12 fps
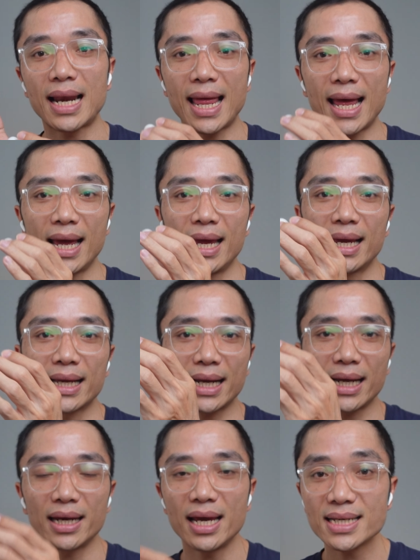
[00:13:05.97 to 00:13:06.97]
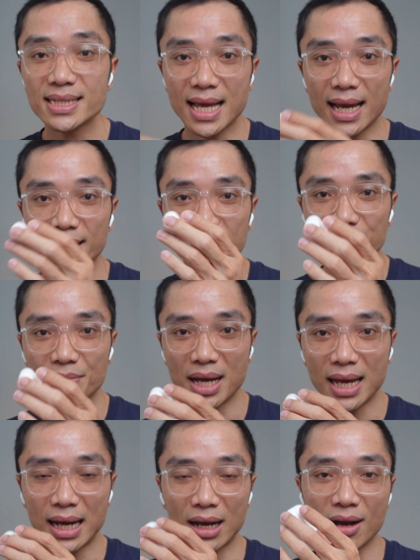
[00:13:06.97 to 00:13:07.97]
là các cái đế sạc mà